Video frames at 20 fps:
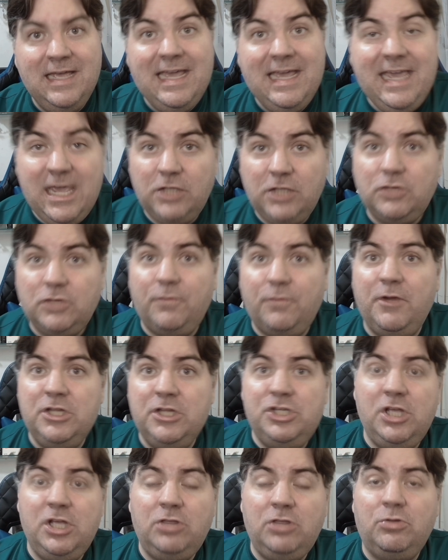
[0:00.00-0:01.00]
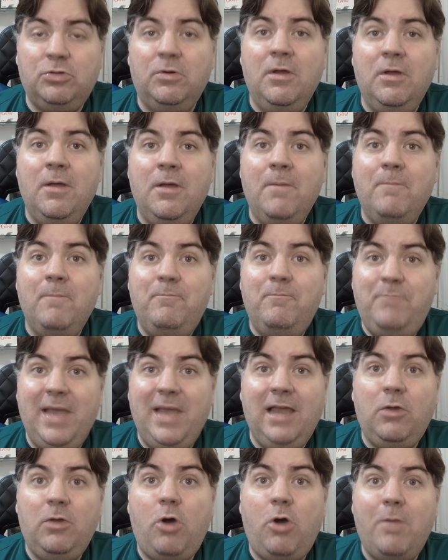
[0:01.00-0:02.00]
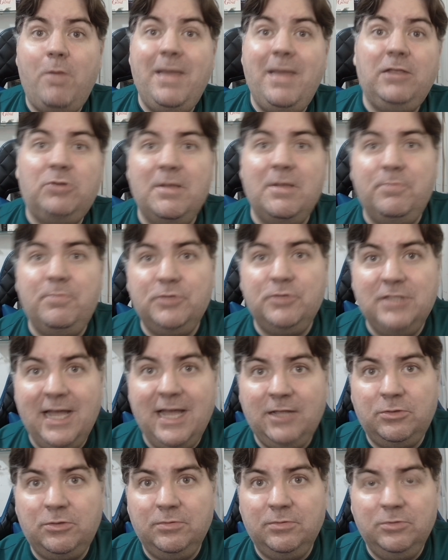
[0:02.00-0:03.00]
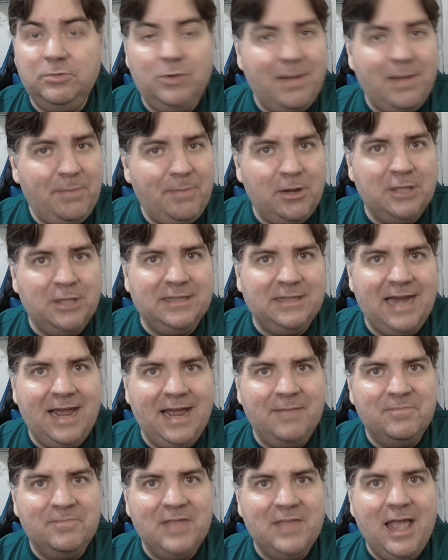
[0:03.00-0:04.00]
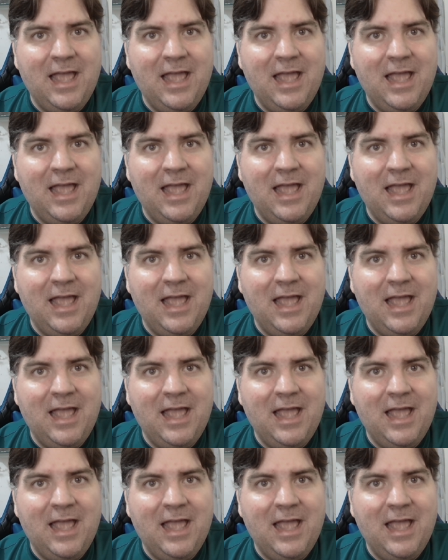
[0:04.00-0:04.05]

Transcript: E isso foi dito pelo Roberto Campos Neto, não é pelo André.